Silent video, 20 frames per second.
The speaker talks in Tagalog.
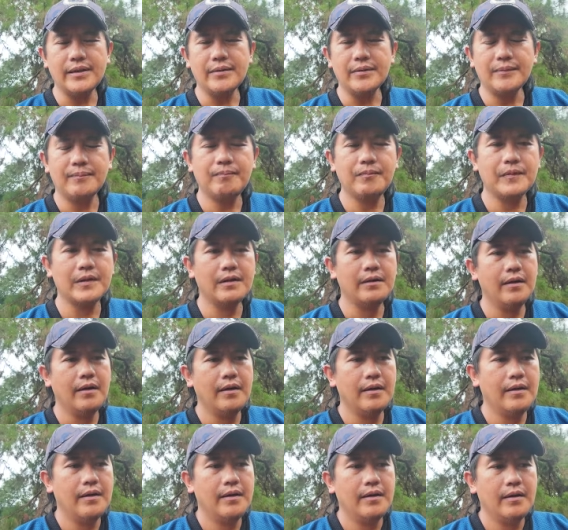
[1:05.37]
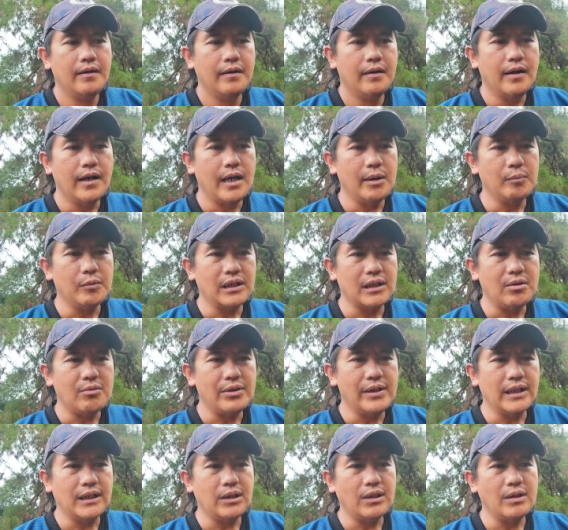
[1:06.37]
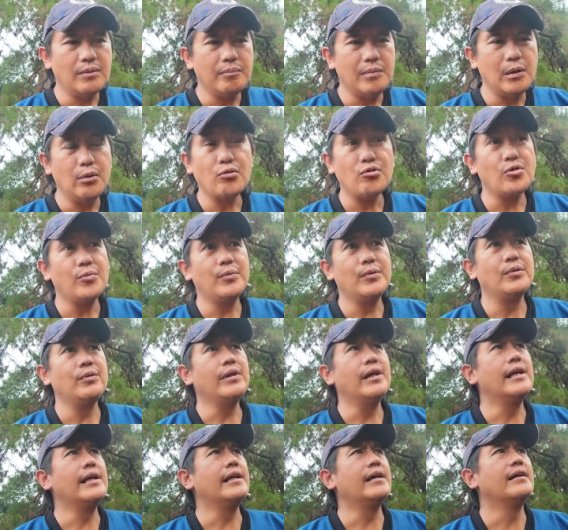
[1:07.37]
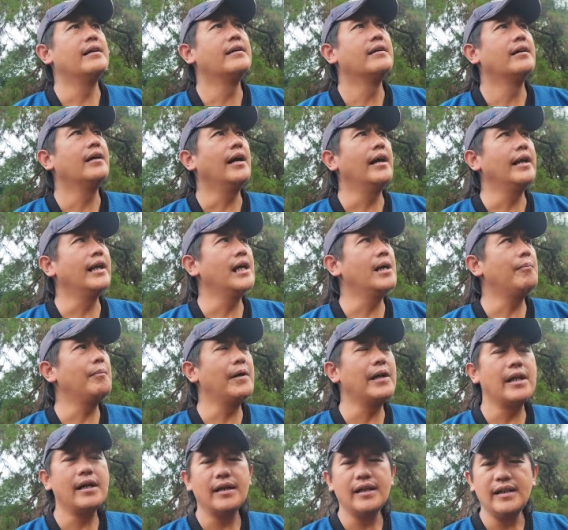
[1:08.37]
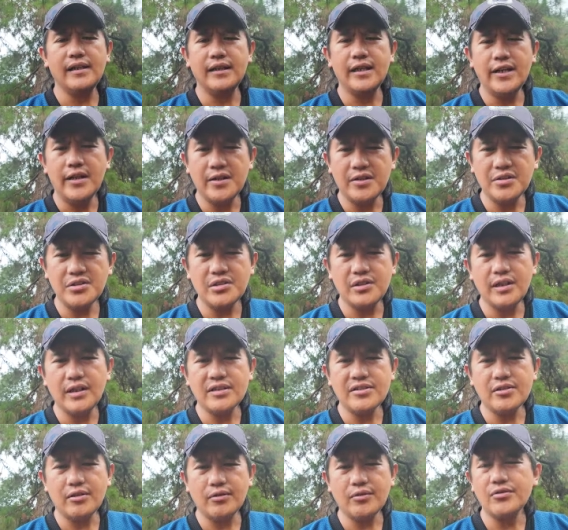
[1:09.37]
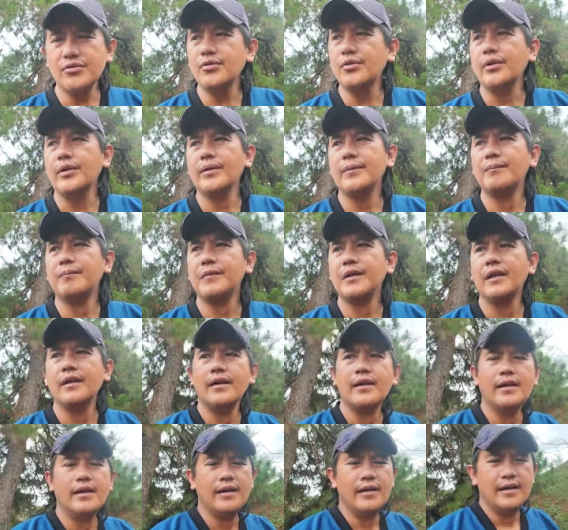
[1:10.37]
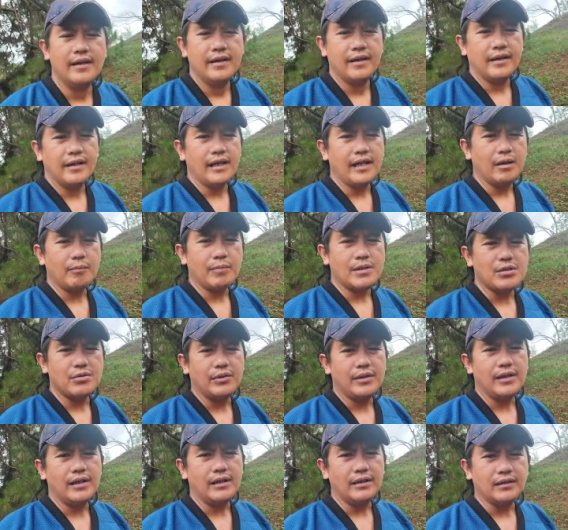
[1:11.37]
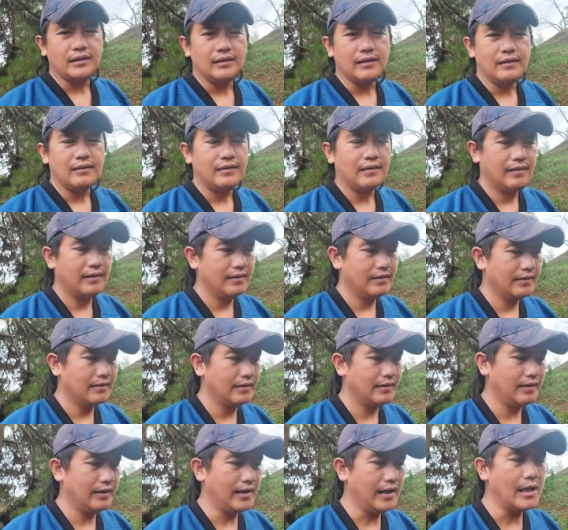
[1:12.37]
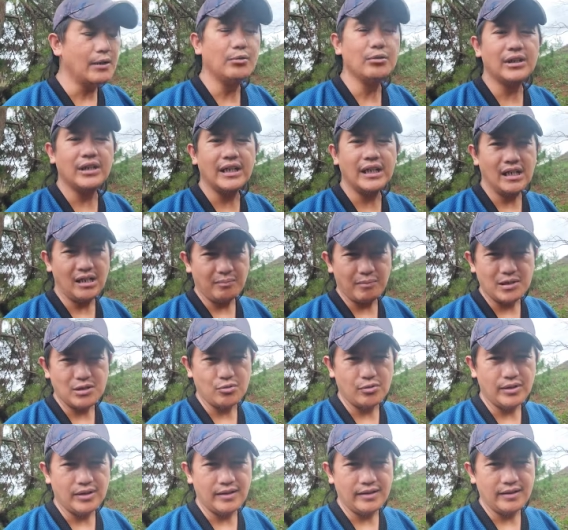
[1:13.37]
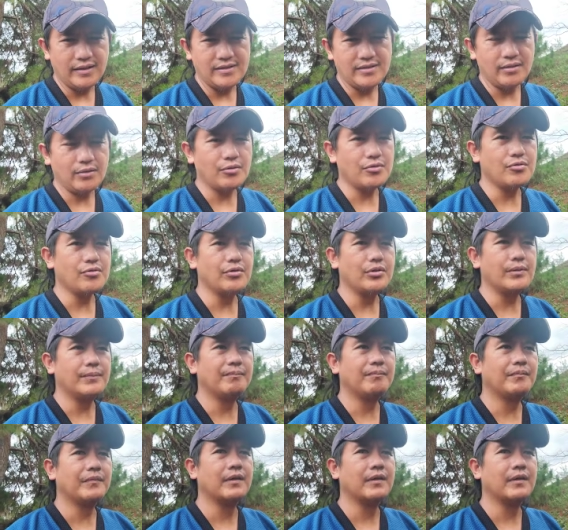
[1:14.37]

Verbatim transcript: tayo. Haan mat nga kunatay nga pilosopo di ay, haan nga dadanos di nga salutsod. Kinagpaiso na kat, ado ti kinagpaiso na di nga salutsod.